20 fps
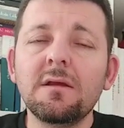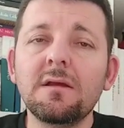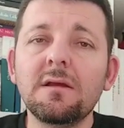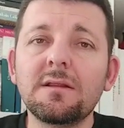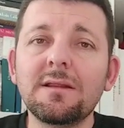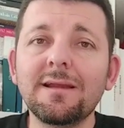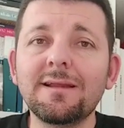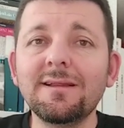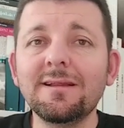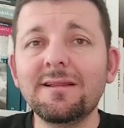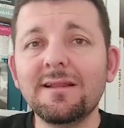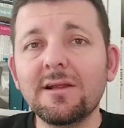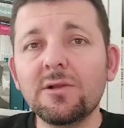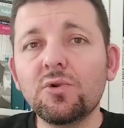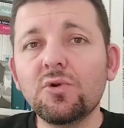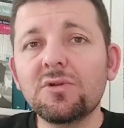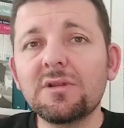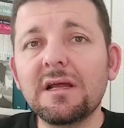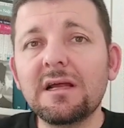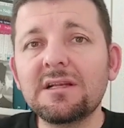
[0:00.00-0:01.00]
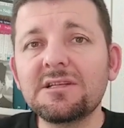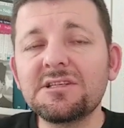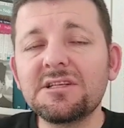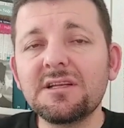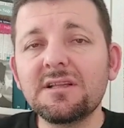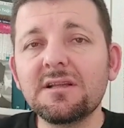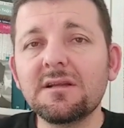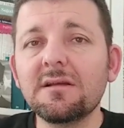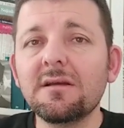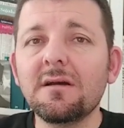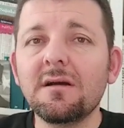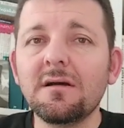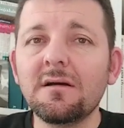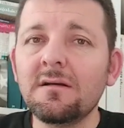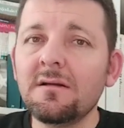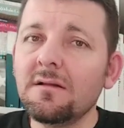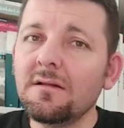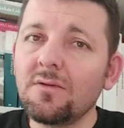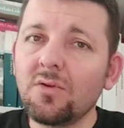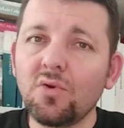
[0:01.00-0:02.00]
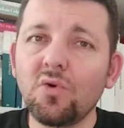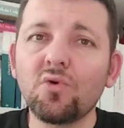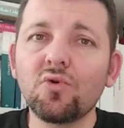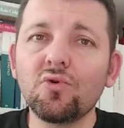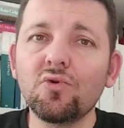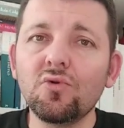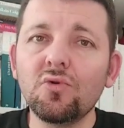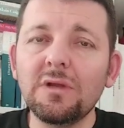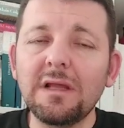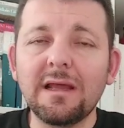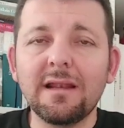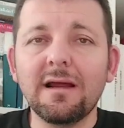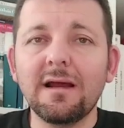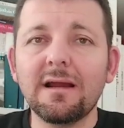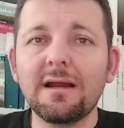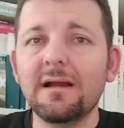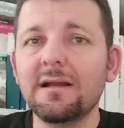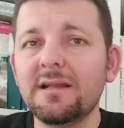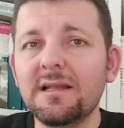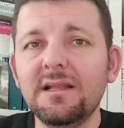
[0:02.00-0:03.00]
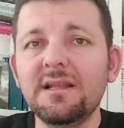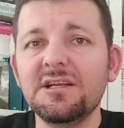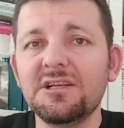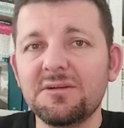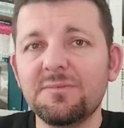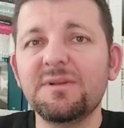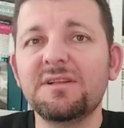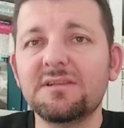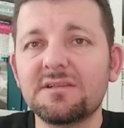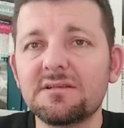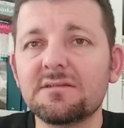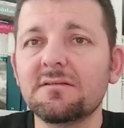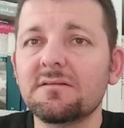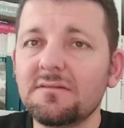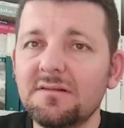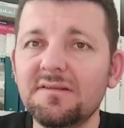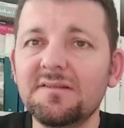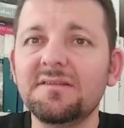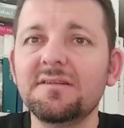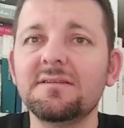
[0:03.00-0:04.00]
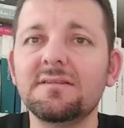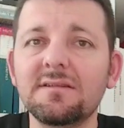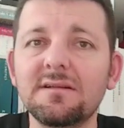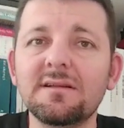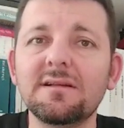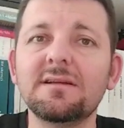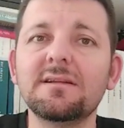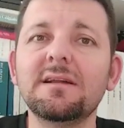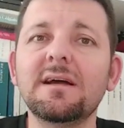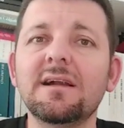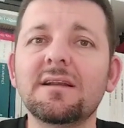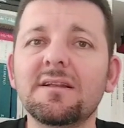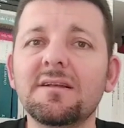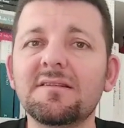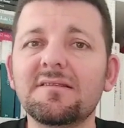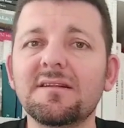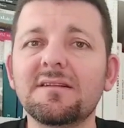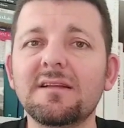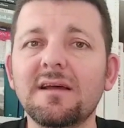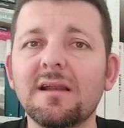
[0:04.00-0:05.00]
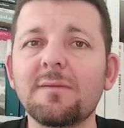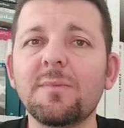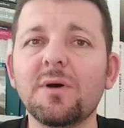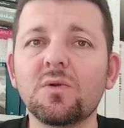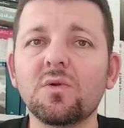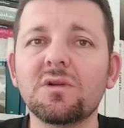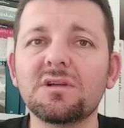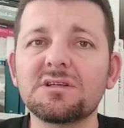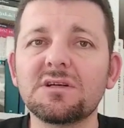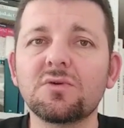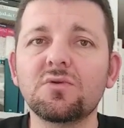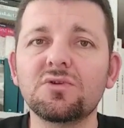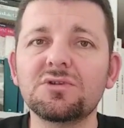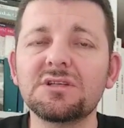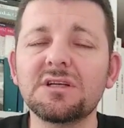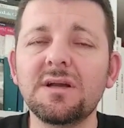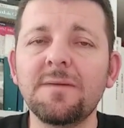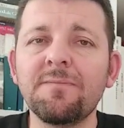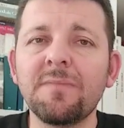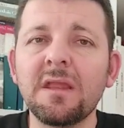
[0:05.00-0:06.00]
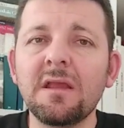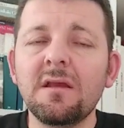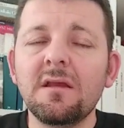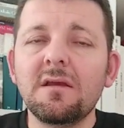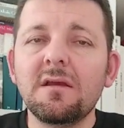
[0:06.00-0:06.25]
E, teknik direktör tercihi de e, sorunlu. Yani Hakan Keleş midir sizin e, derdinize derman olacak hoca?